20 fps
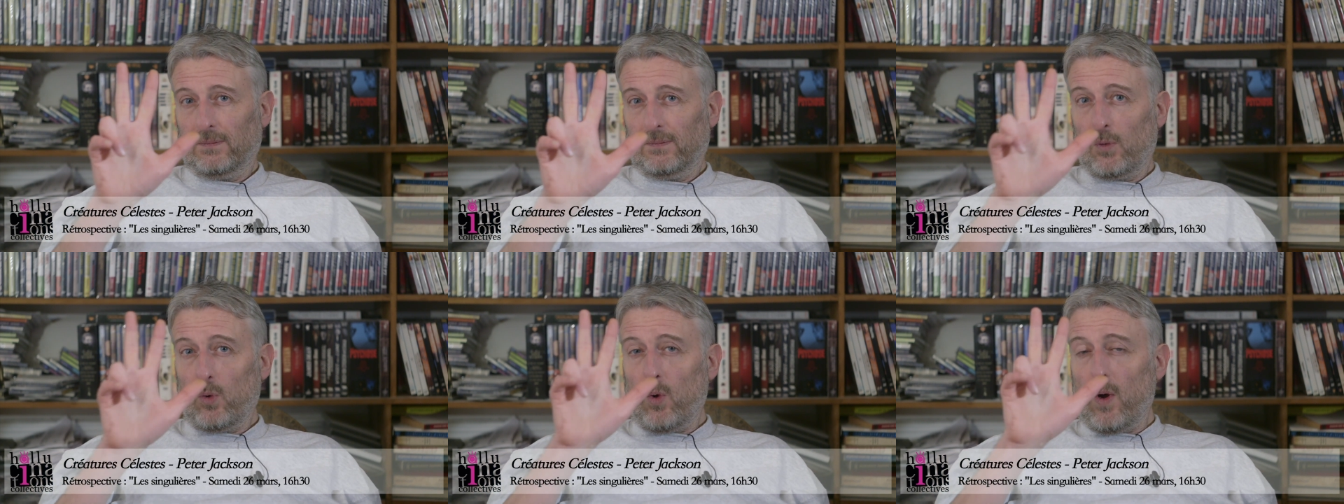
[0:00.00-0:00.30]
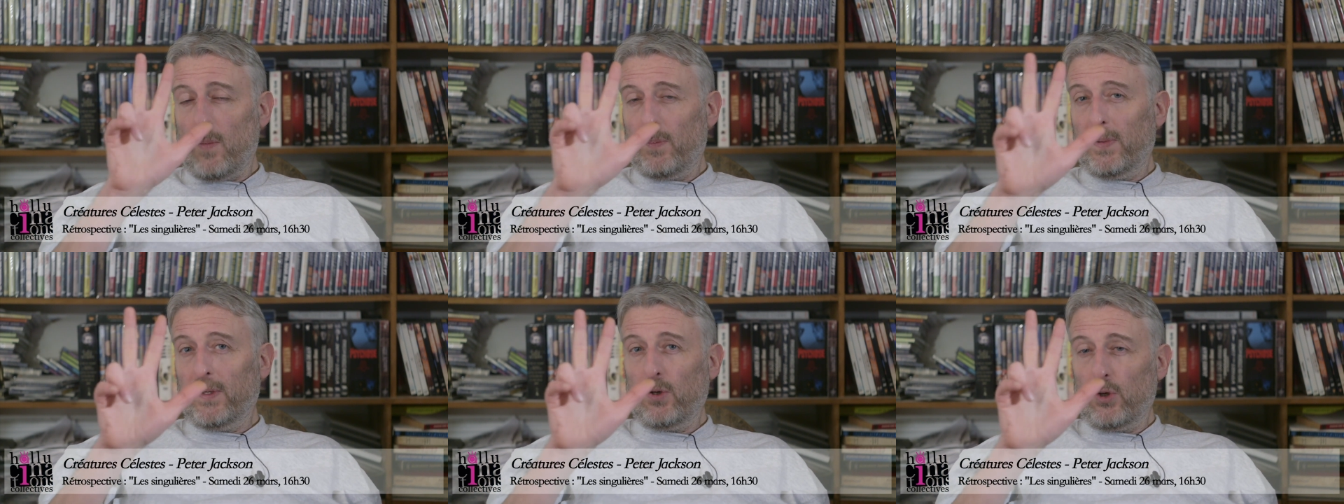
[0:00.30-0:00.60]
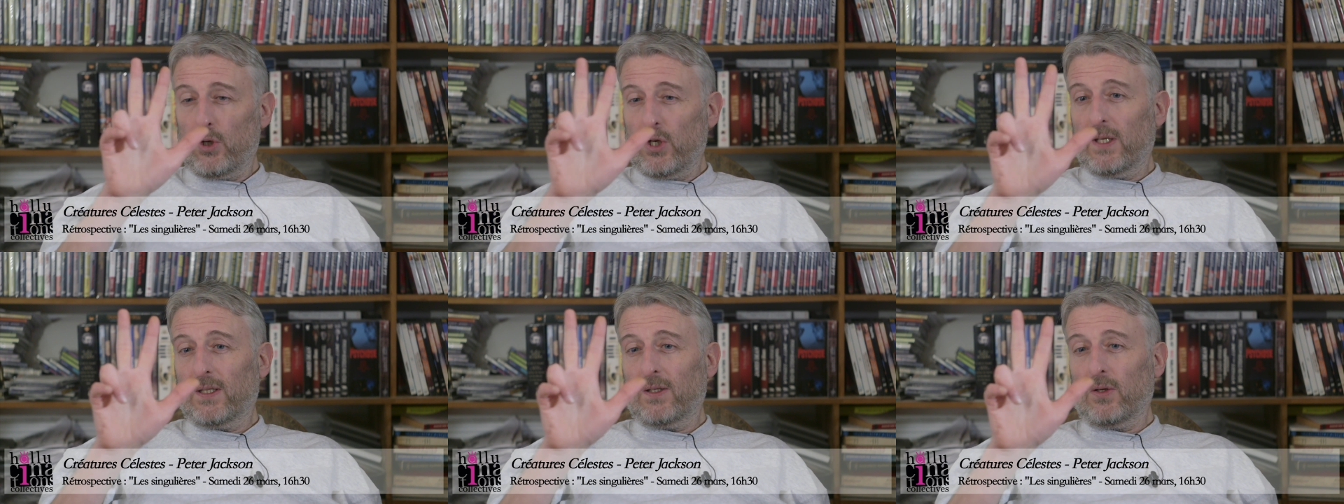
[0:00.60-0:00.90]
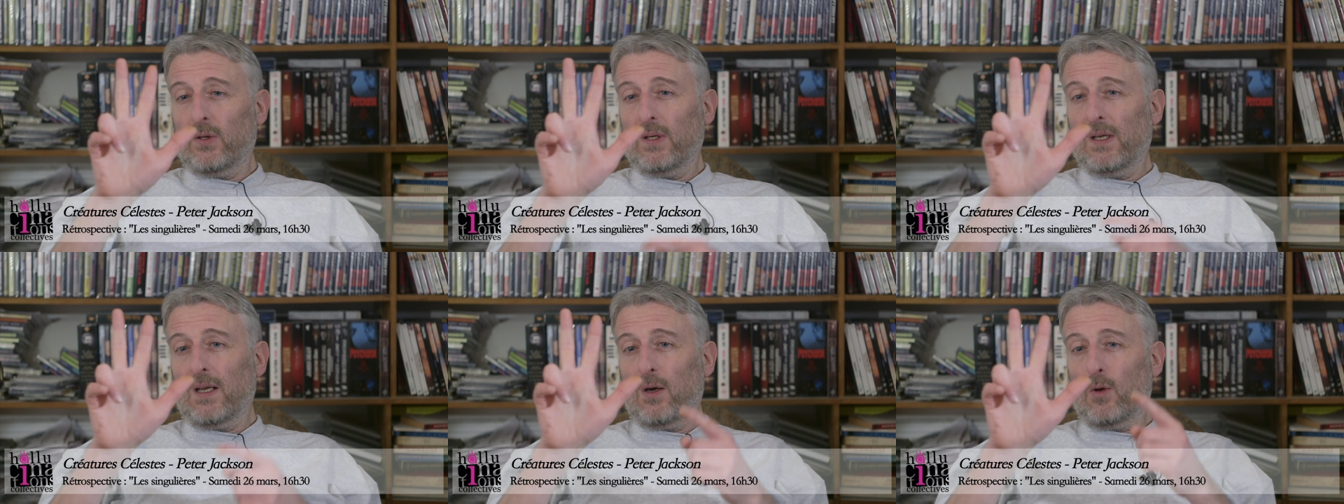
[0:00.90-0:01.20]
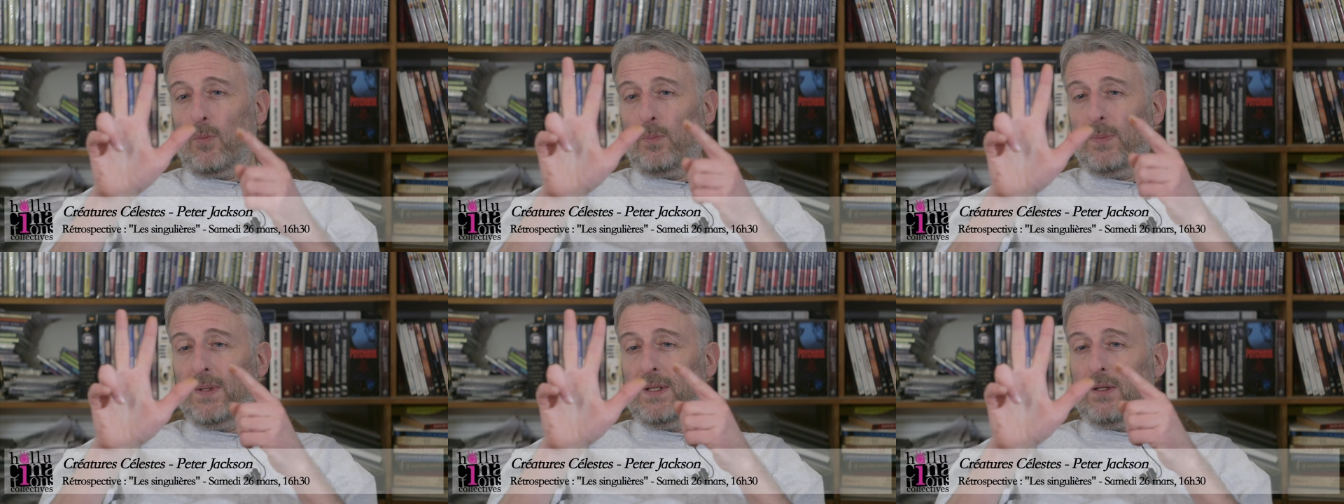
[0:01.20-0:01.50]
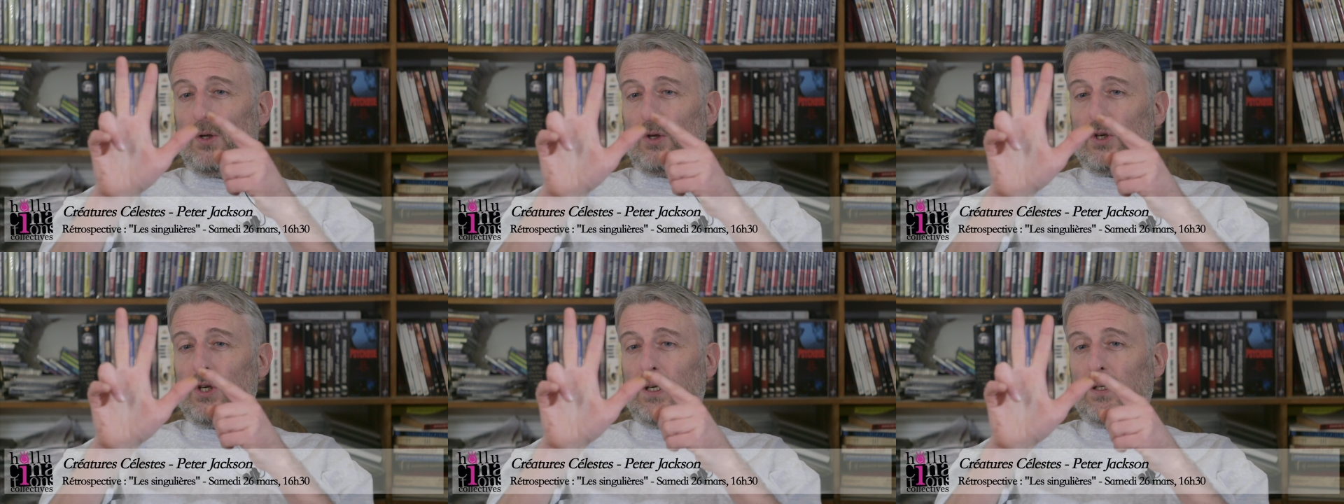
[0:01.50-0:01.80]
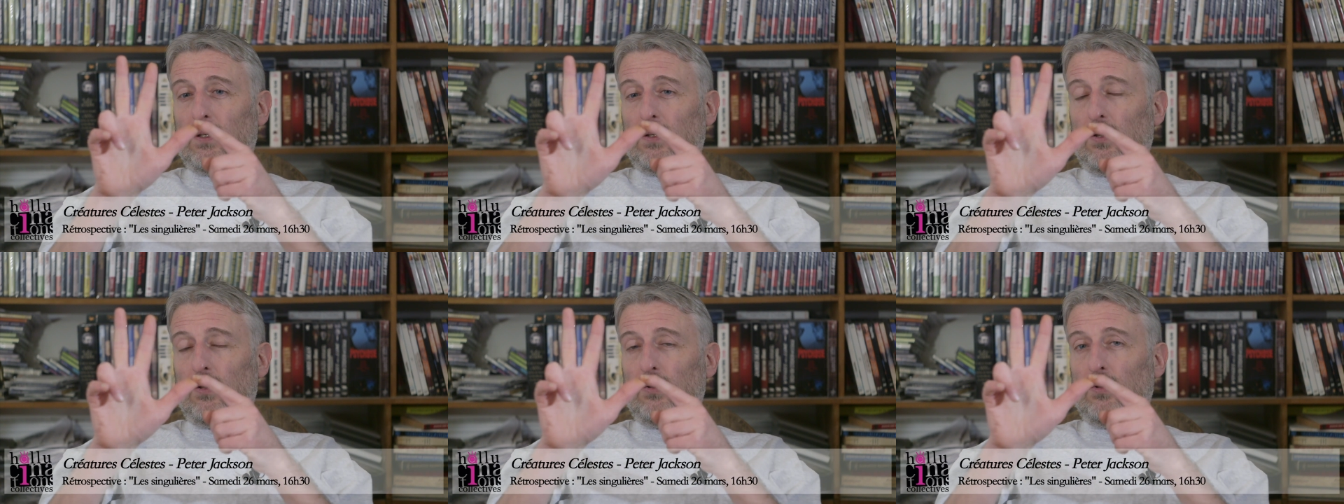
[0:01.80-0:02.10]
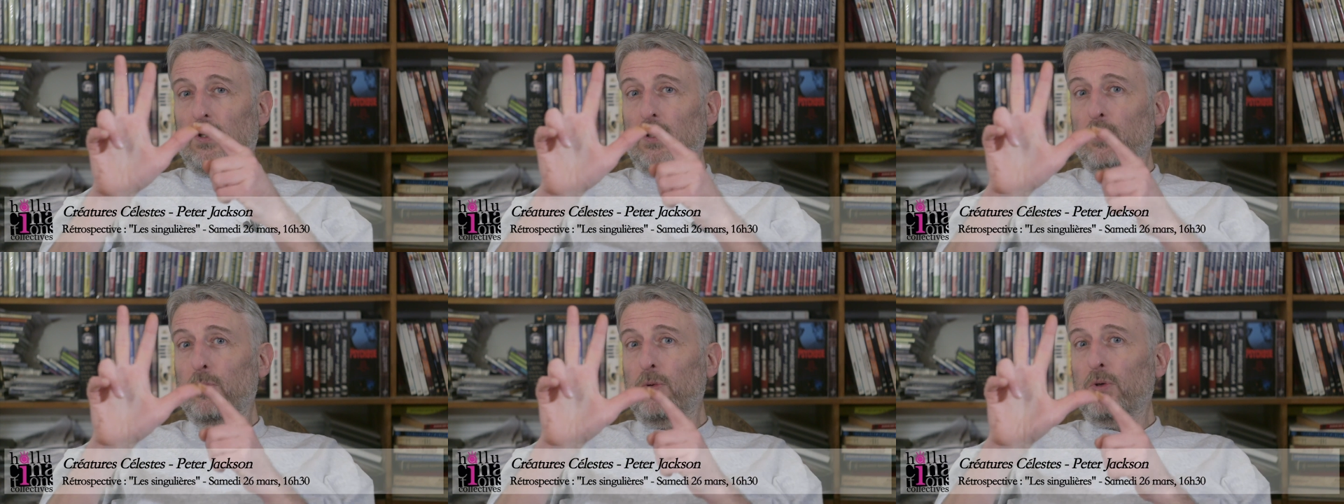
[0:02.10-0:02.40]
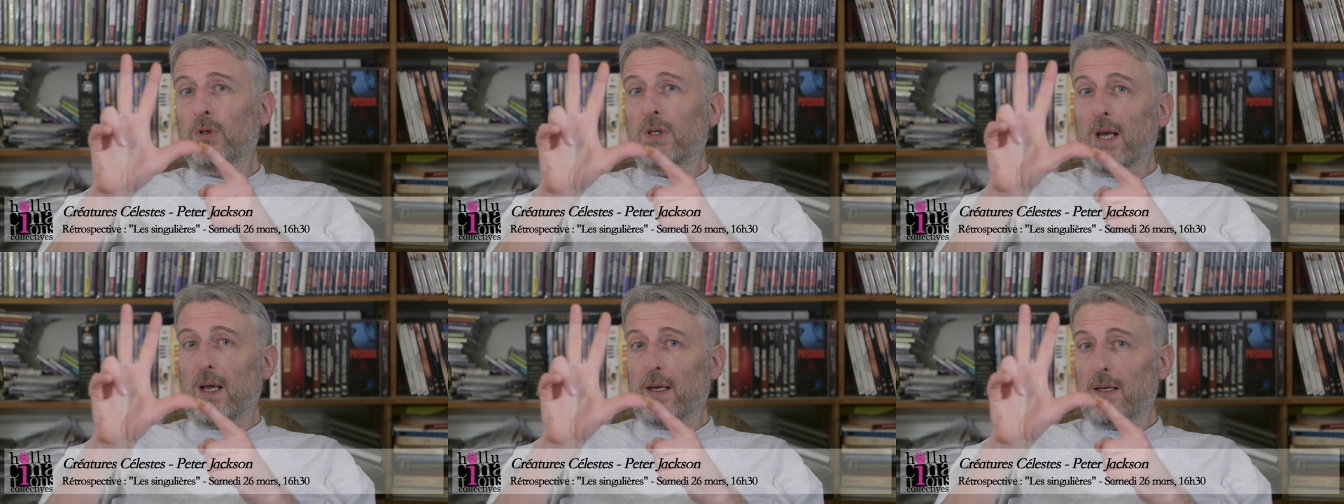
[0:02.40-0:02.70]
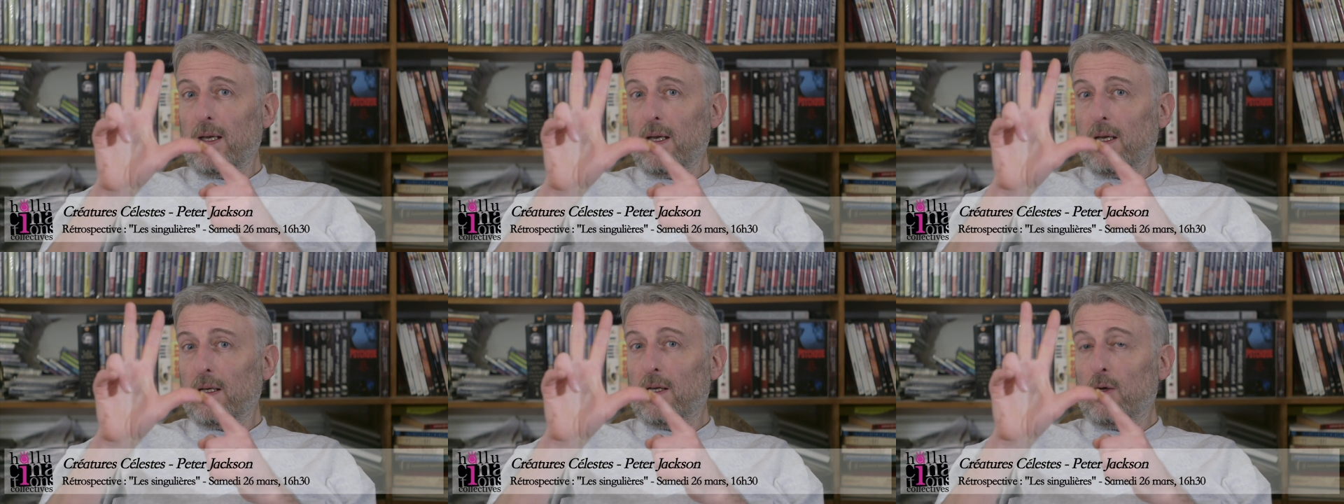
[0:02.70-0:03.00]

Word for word: Trois Peter Jackson. Il y a le Peter Jackson de début de carrière,